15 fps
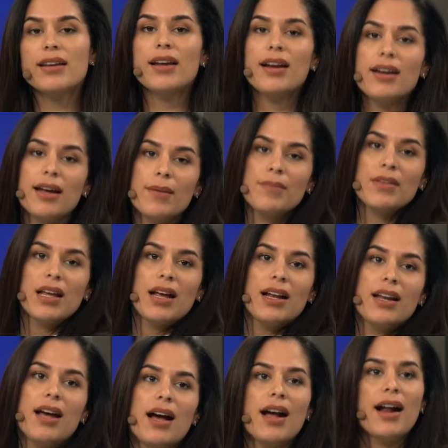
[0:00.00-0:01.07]

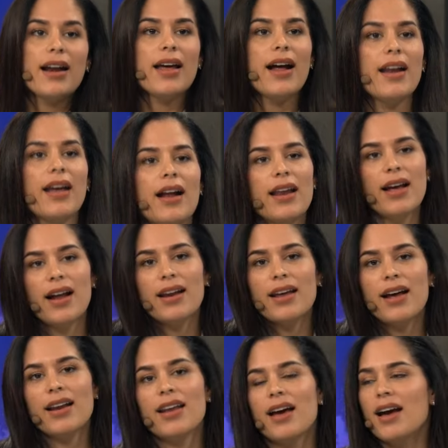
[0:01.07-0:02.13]
cantano algo,
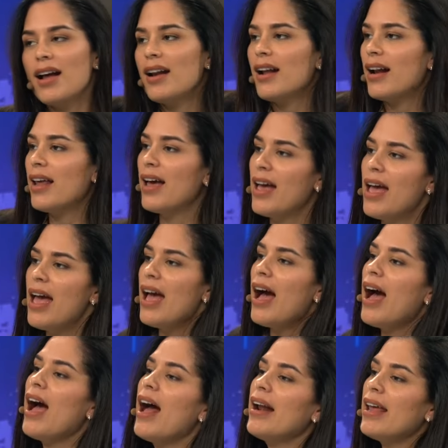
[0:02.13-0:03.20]
cantano algo, el coro
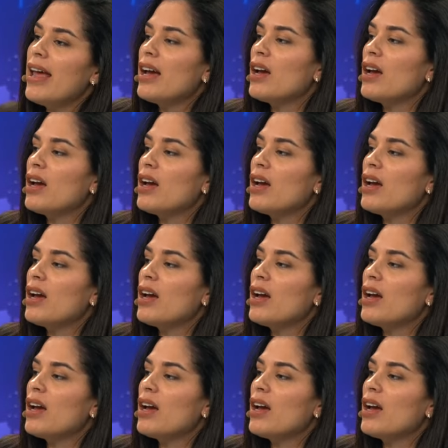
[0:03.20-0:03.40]
con, con